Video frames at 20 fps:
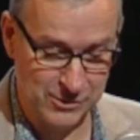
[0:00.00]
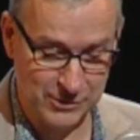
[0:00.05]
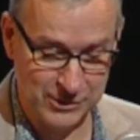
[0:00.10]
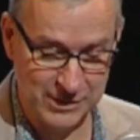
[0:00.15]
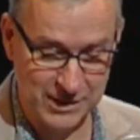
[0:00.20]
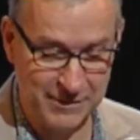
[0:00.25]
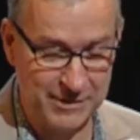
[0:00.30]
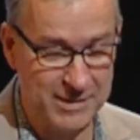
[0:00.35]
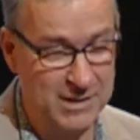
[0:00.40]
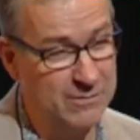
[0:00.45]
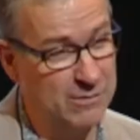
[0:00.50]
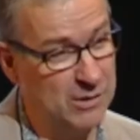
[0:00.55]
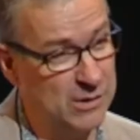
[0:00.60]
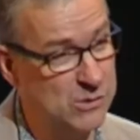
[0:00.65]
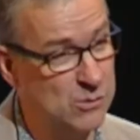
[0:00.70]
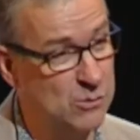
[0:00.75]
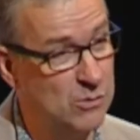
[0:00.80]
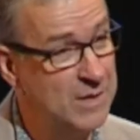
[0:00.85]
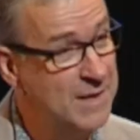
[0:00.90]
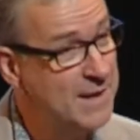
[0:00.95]
le, travail
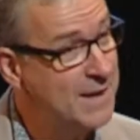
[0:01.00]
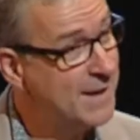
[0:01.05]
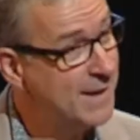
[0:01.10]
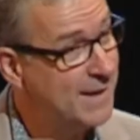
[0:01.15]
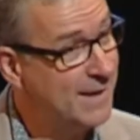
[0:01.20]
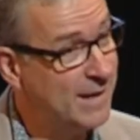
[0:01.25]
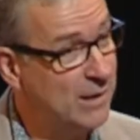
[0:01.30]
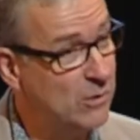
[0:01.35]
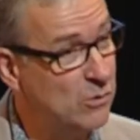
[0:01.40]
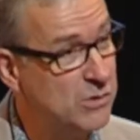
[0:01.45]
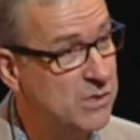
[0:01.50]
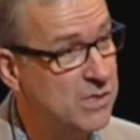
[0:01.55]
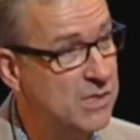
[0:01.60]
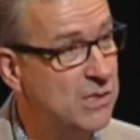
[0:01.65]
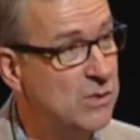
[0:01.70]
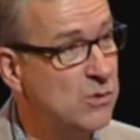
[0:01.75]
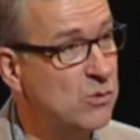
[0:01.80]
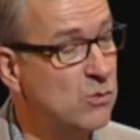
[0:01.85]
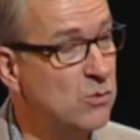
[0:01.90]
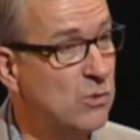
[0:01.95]
d'évaluation, et
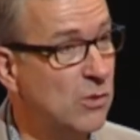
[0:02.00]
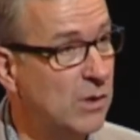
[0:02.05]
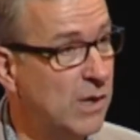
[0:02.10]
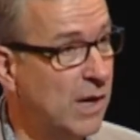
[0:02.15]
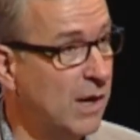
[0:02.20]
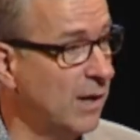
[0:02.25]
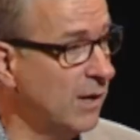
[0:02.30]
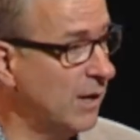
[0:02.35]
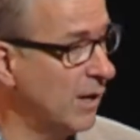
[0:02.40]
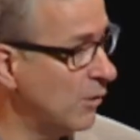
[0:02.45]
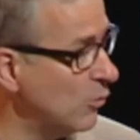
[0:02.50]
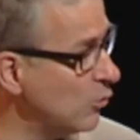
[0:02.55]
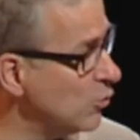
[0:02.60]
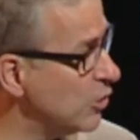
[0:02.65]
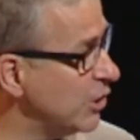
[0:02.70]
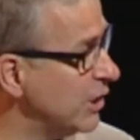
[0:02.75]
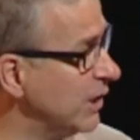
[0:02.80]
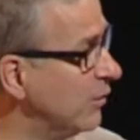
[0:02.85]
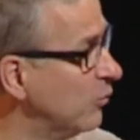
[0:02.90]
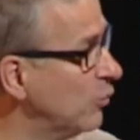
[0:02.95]
aussi sur la,
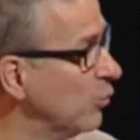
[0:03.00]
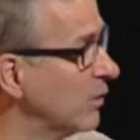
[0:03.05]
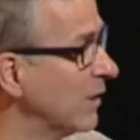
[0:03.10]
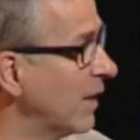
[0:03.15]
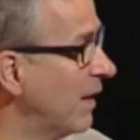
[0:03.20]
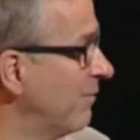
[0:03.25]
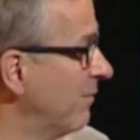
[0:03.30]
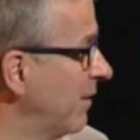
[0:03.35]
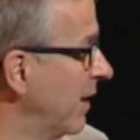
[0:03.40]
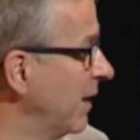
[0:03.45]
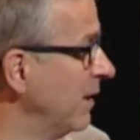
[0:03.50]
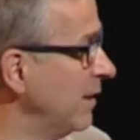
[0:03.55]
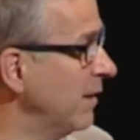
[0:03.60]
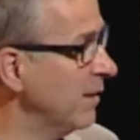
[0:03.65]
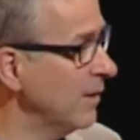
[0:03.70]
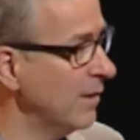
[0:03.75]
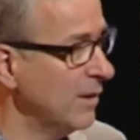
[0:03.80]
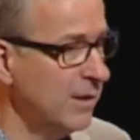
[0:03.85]
logique de travail